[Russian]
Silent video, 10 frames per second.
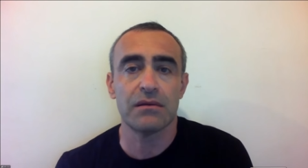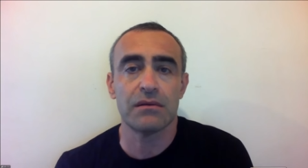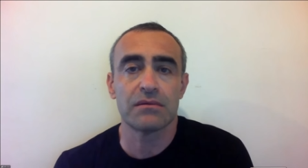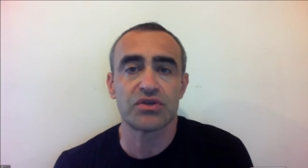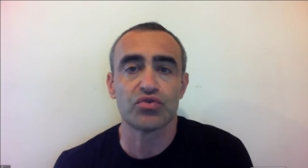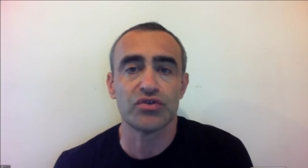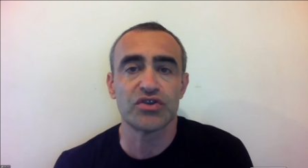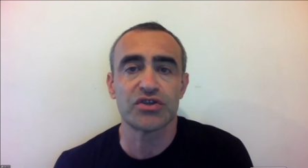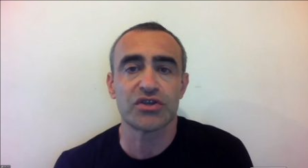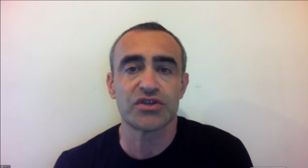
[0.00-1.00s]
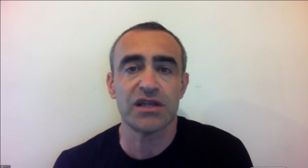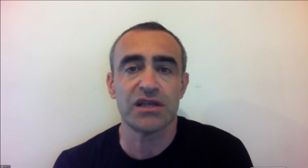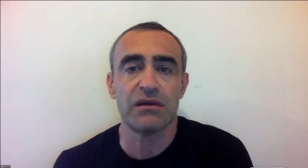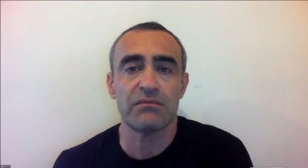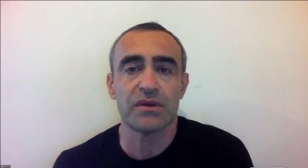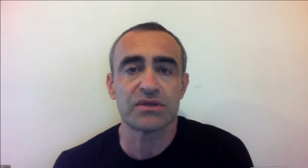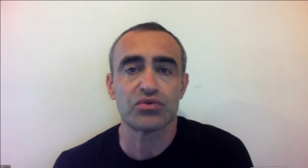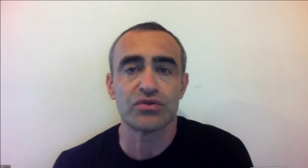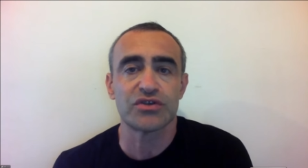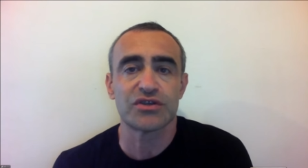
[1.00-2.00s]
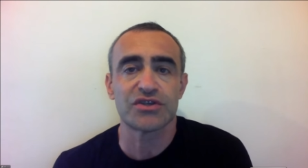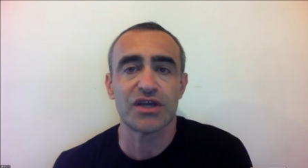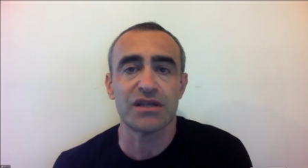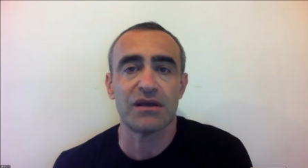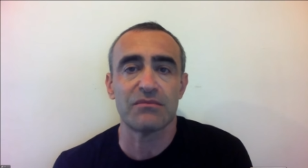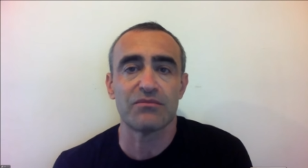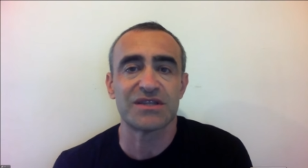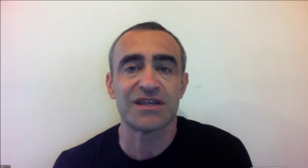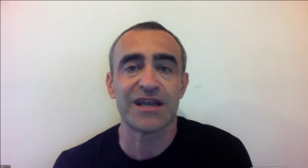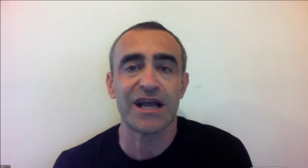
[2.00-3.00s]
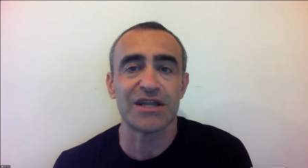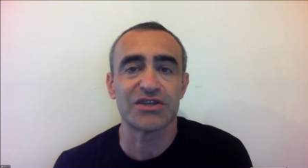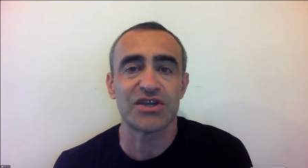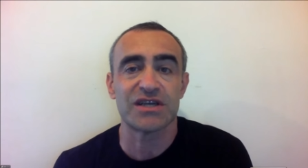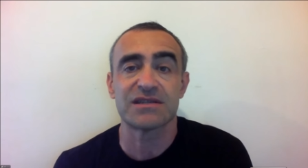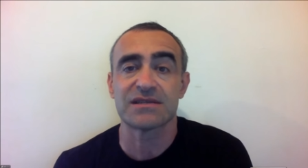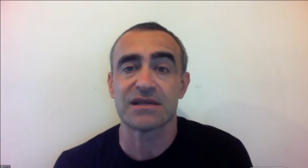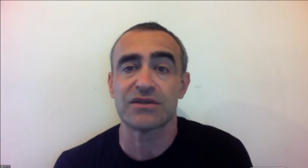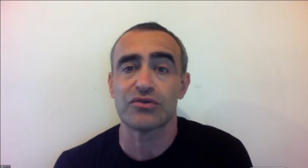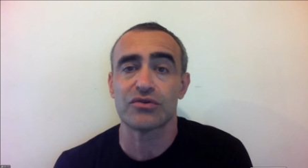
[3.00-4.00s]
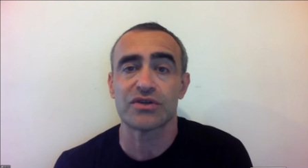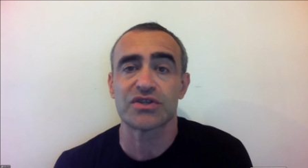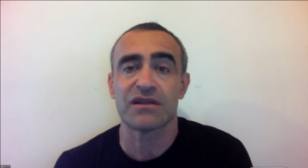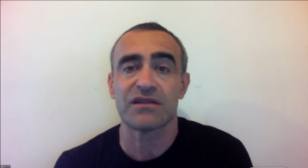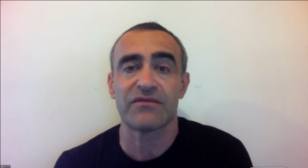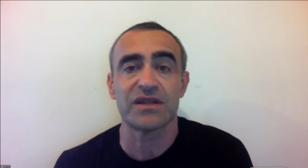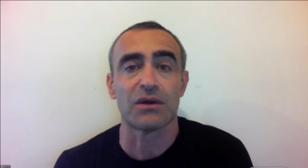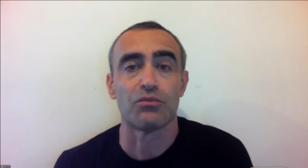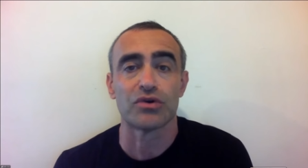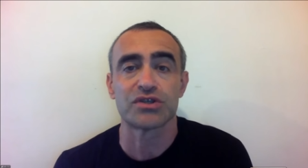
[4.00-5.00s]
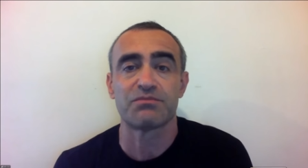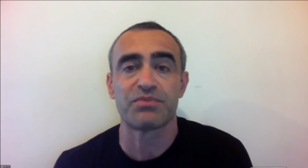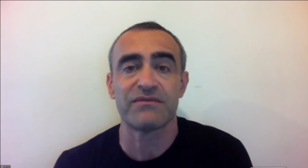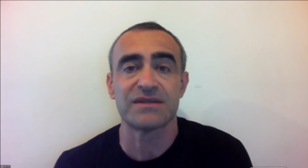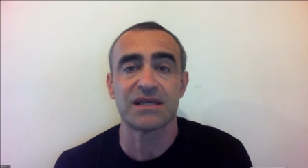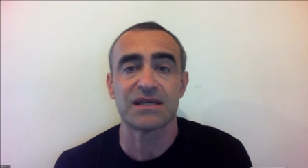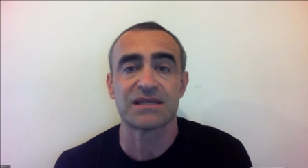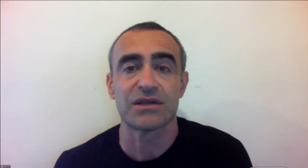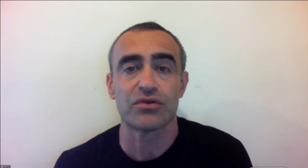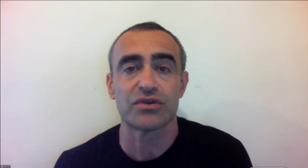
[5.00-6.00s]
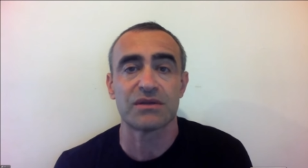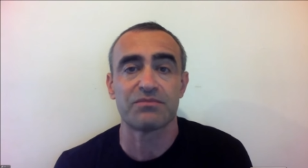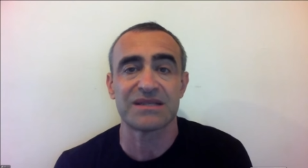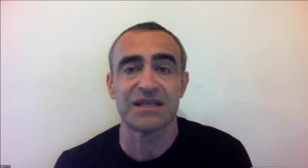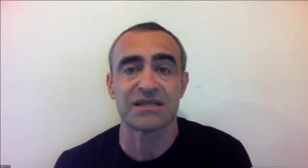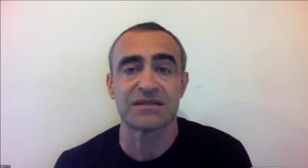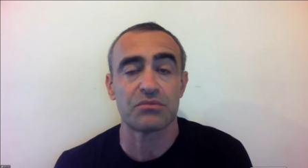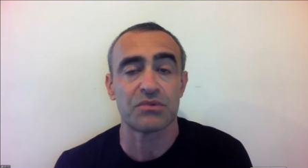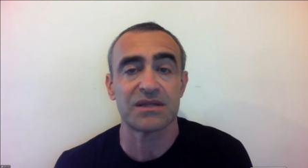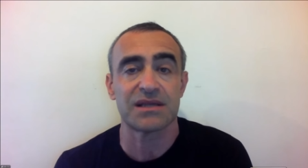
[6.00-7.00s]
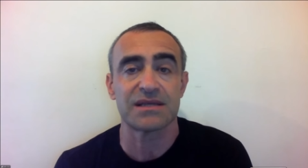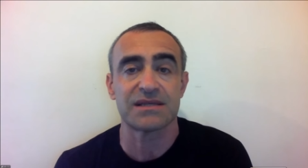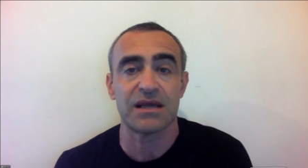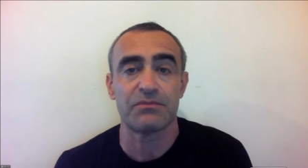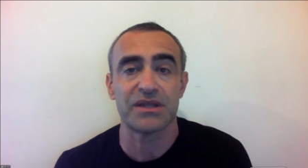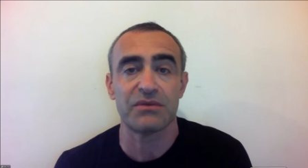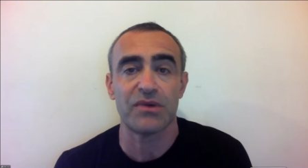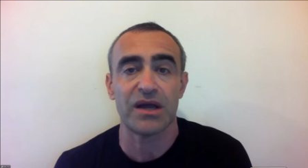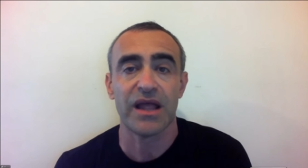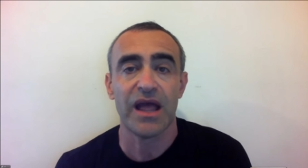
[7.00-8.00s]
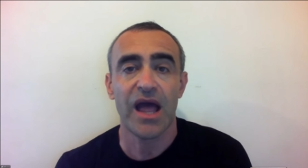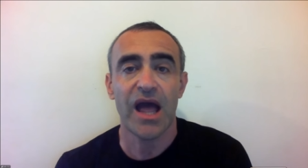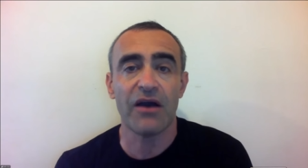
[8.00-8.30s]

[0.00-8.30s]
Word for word: с уничтожением, с уничтожением материальной части Соединенных Штатов. Это может привести к серьезным последствиям, это Россия понимает.